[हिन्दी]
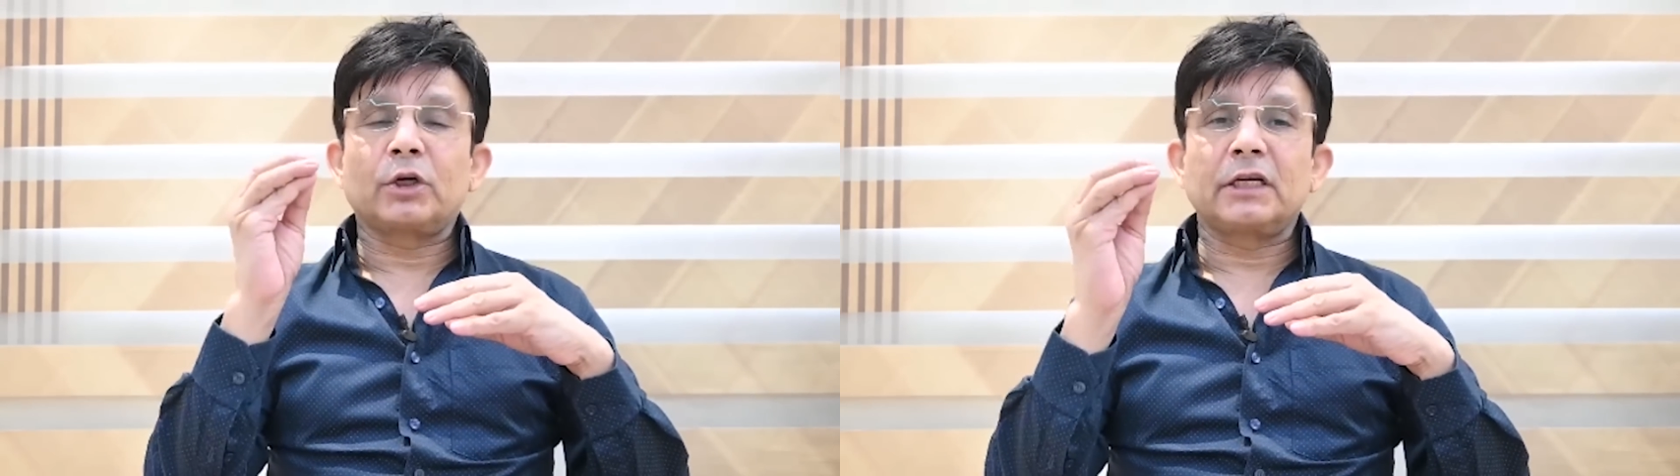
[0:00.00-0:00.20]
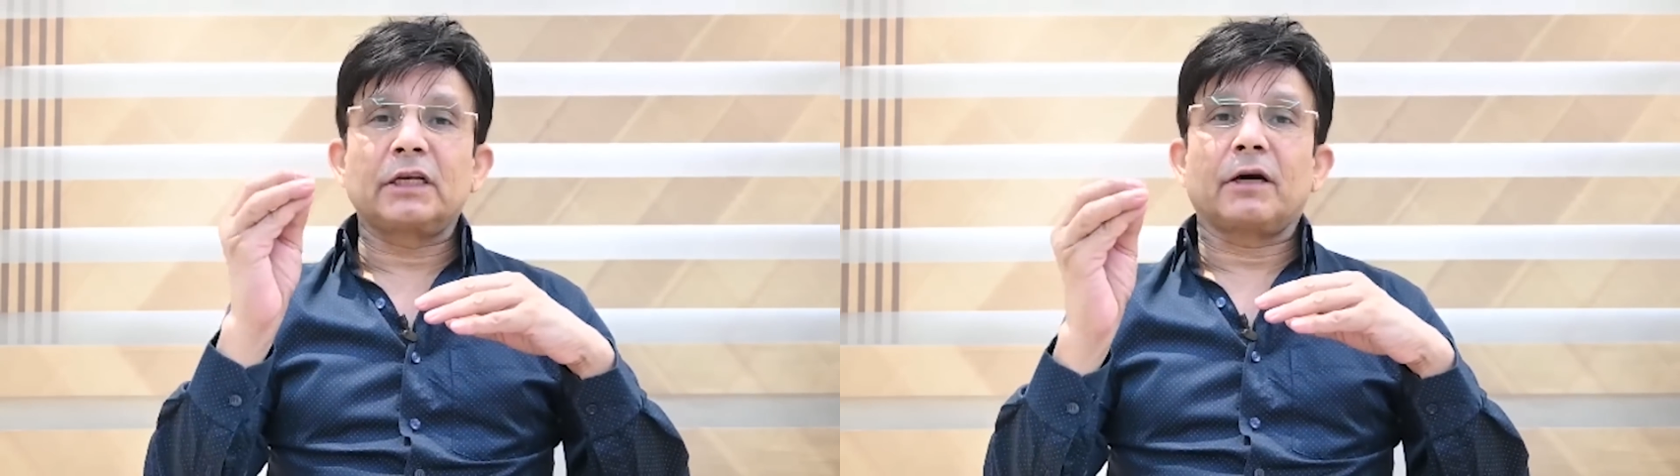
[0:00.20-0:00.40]

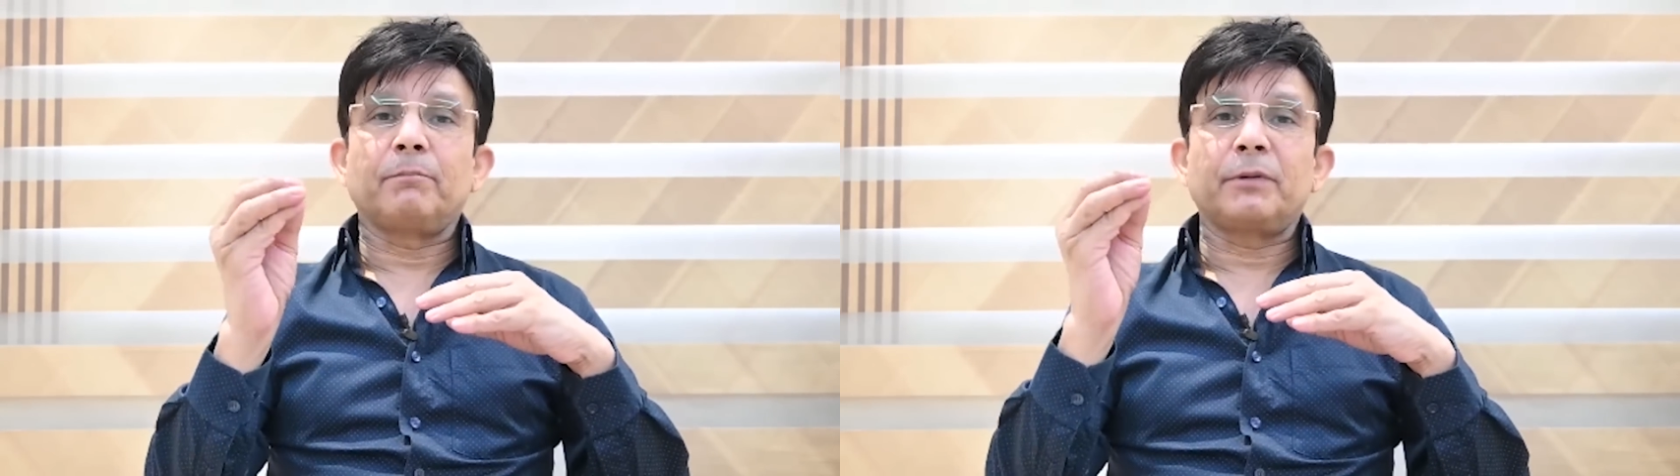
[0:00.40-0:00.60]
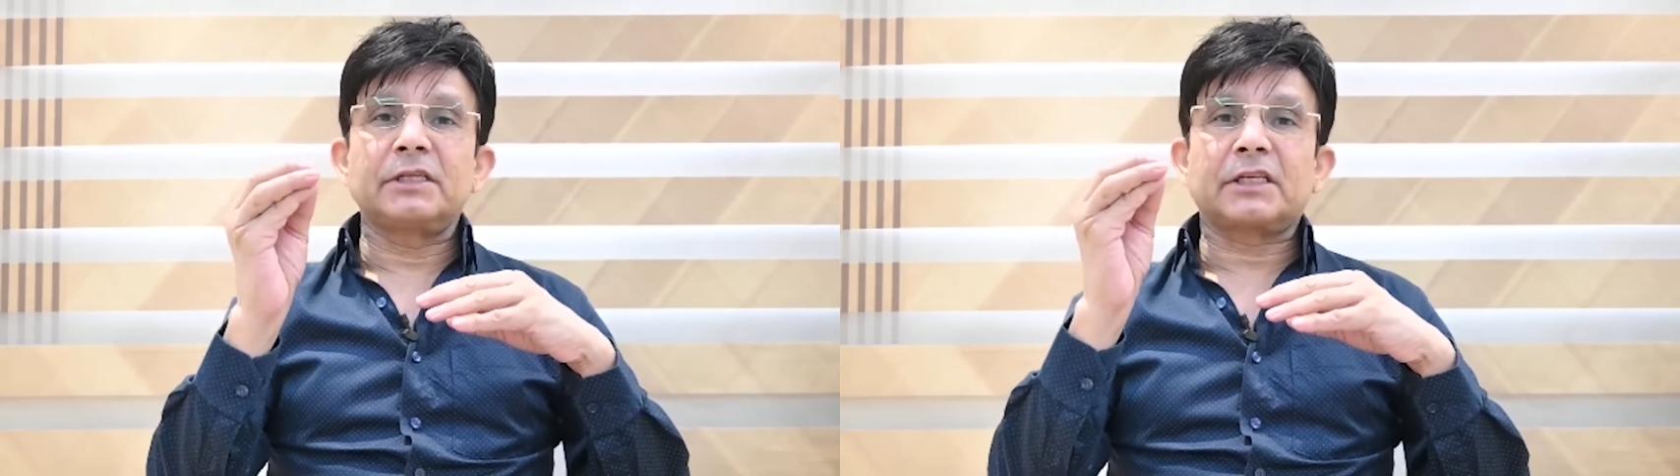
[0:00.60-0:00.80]
ओटीटी छोटी
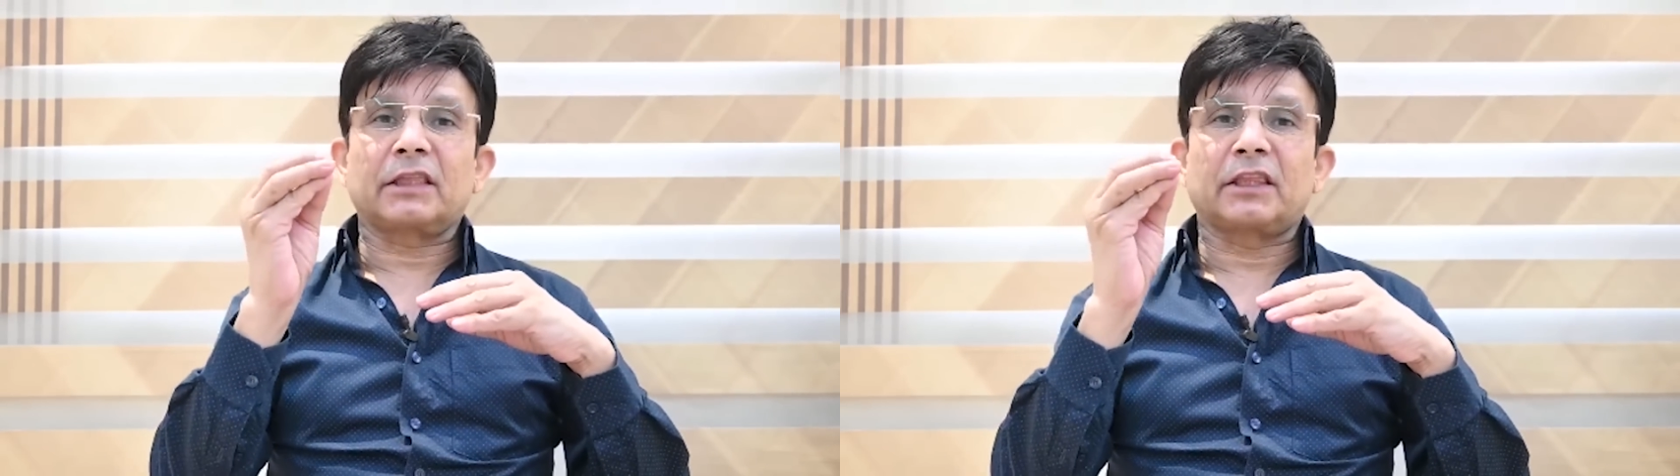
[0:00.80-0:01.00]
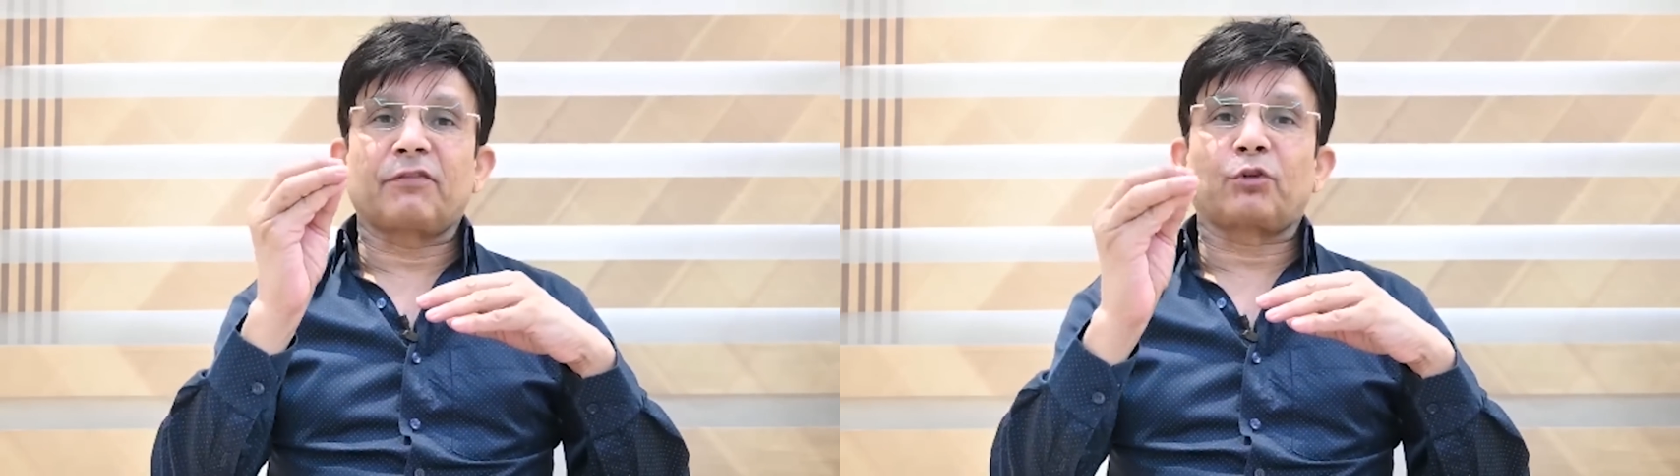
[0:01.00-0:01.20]
कंपनीज के
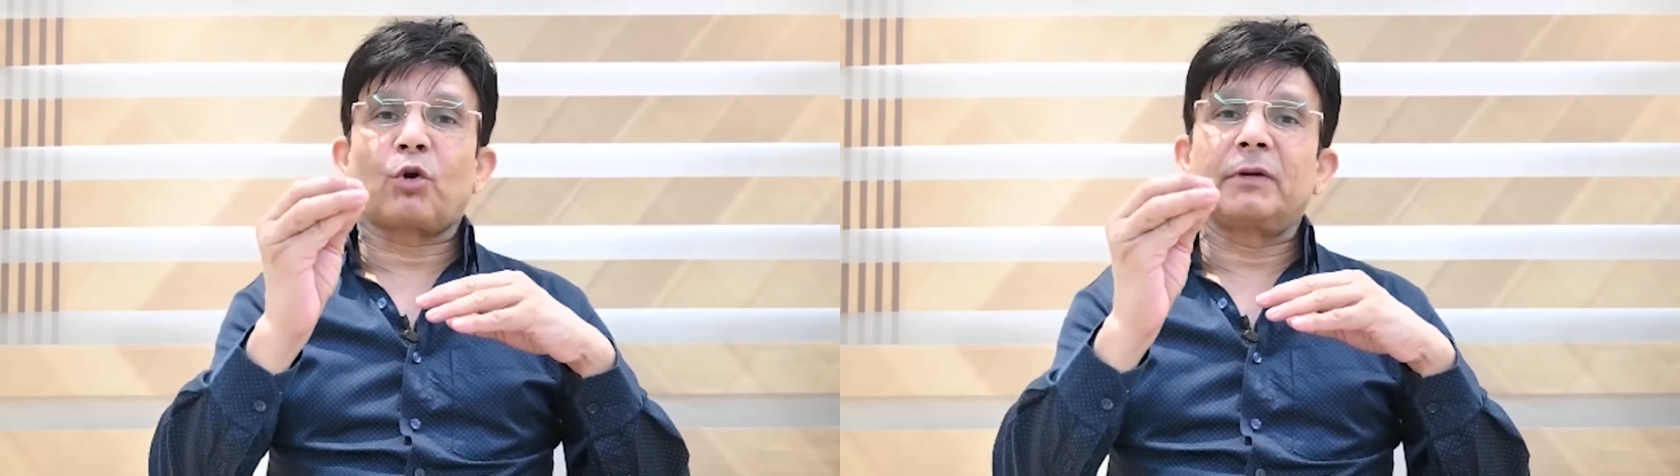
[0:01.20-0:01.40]
दफ्तरों